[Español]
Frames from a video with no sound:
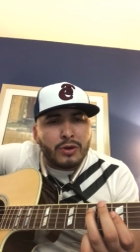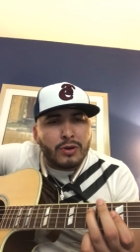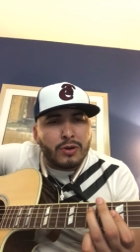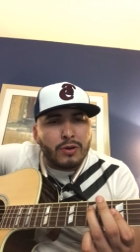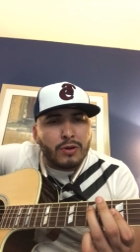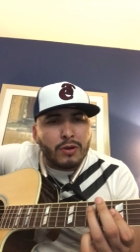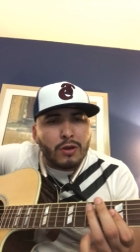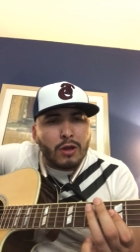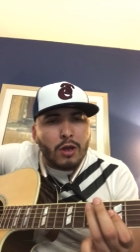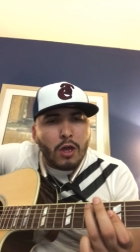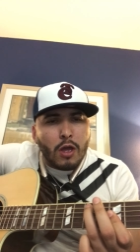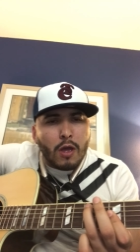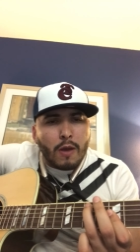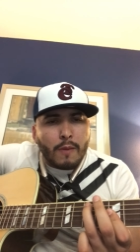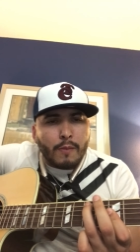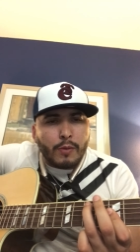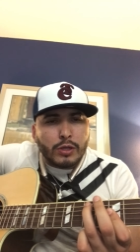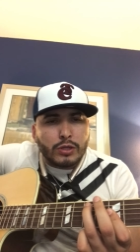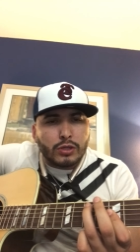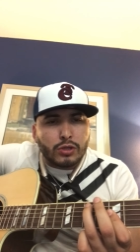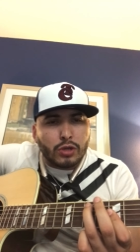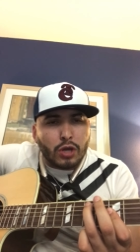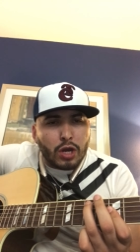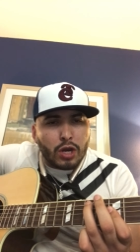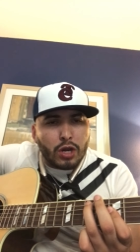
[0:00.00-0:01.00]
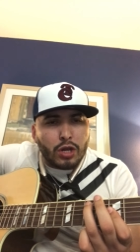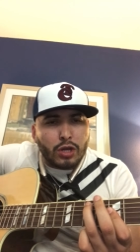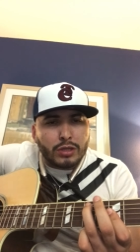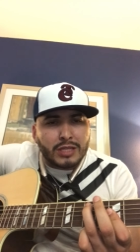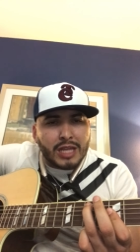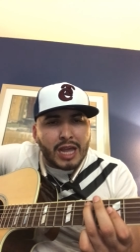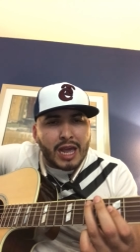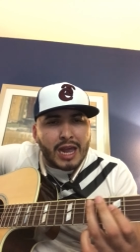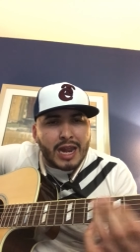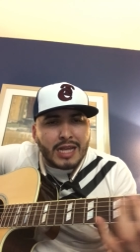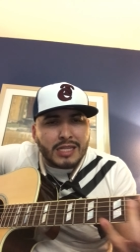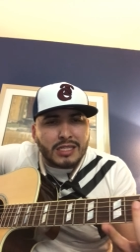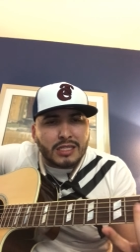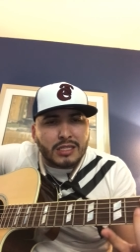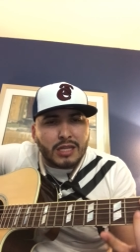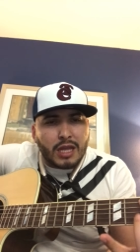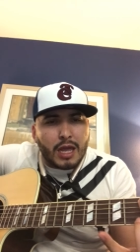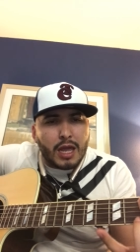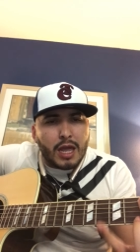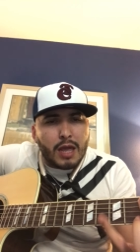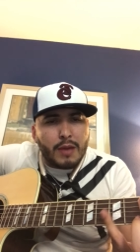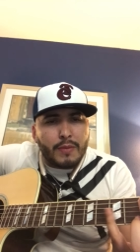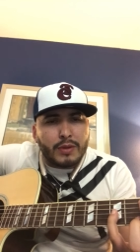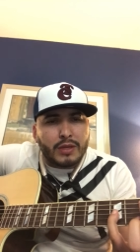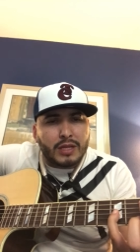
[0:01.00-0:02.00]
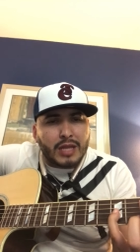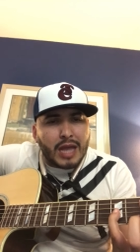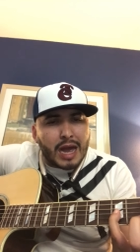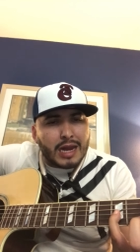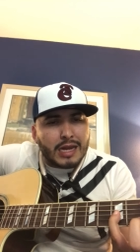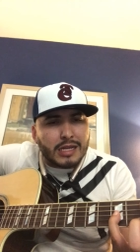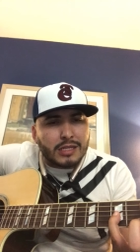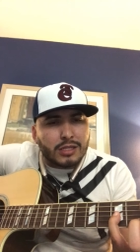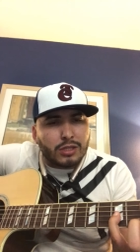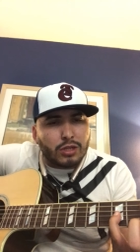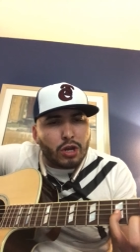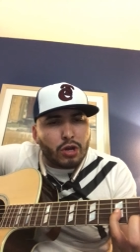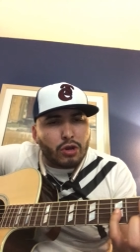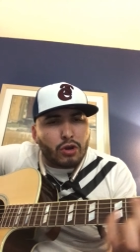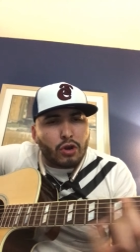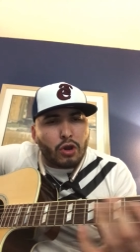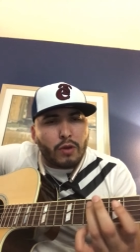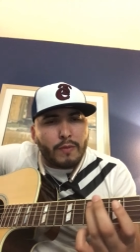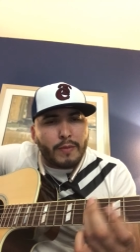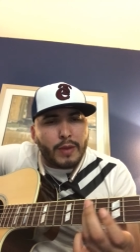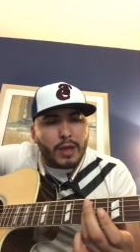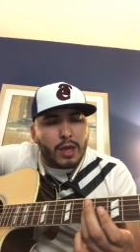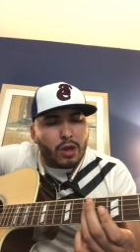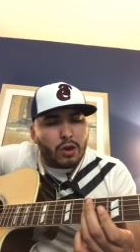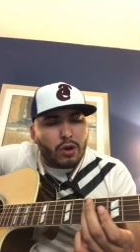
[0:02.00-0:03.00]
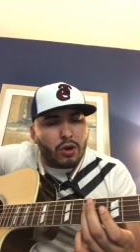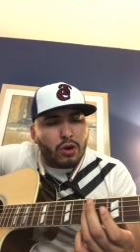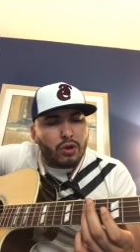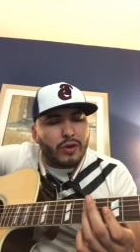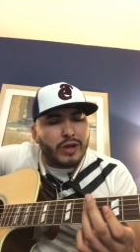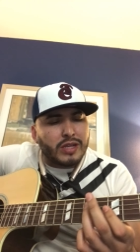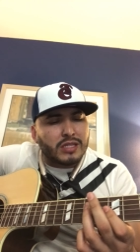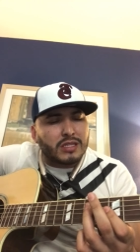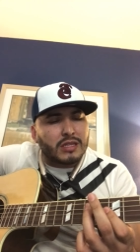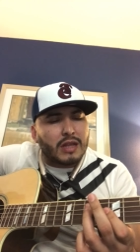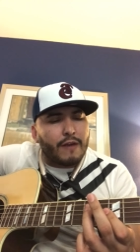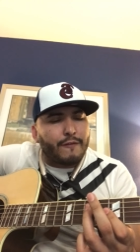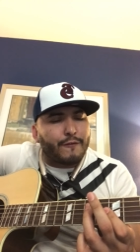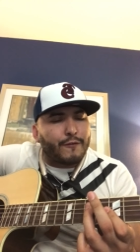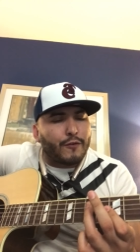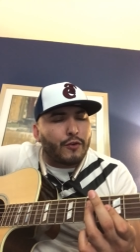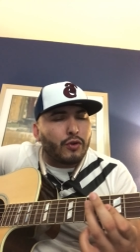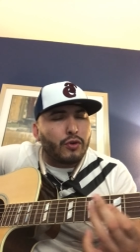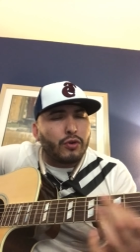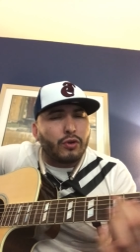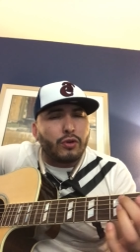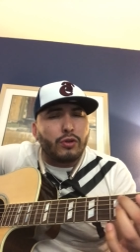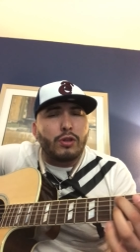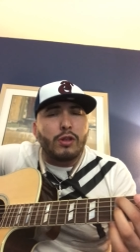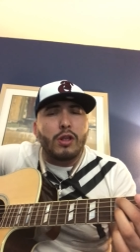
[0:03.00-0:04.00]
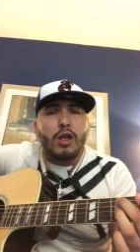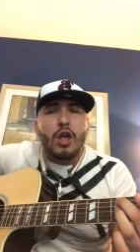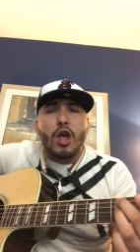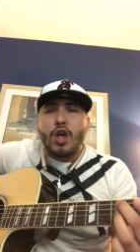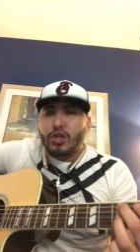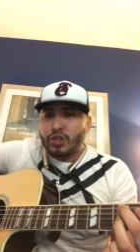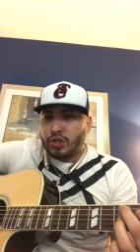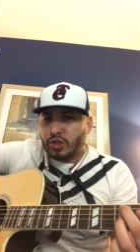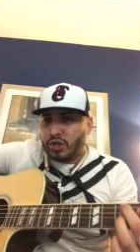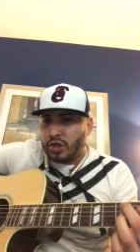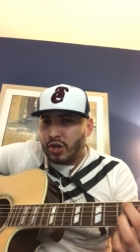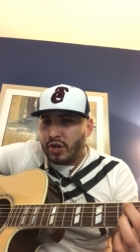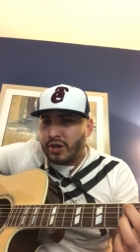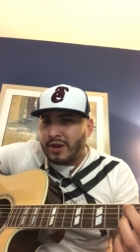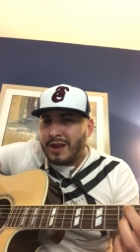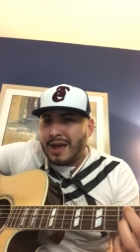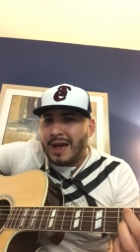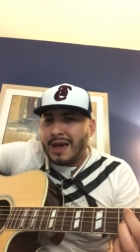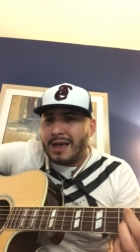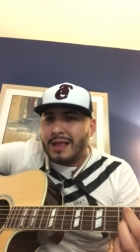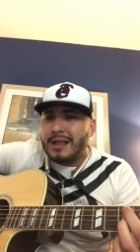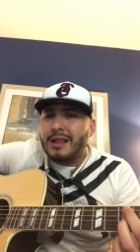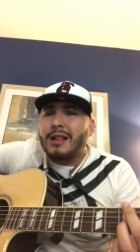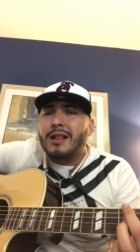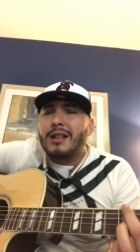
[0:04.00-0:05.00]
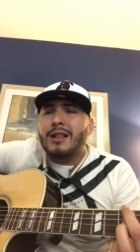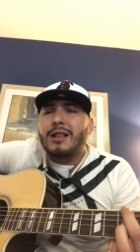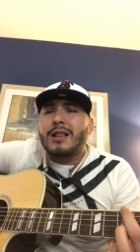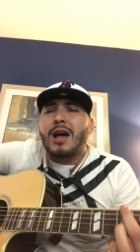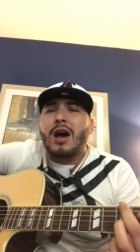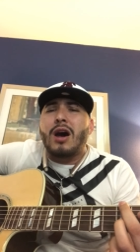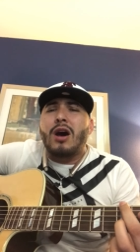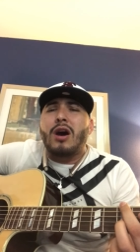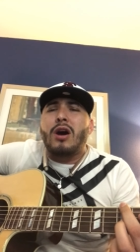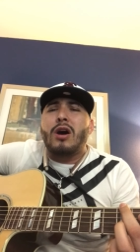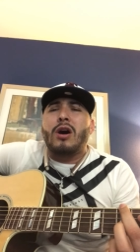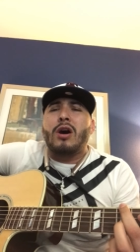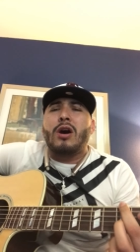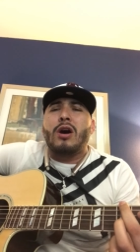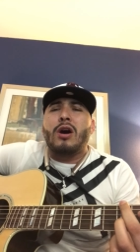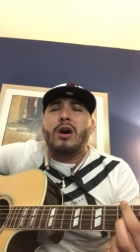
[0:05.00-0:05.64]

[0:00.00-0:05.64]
Pues solo te lastimo, te arrastró conmigo, no está funcionando.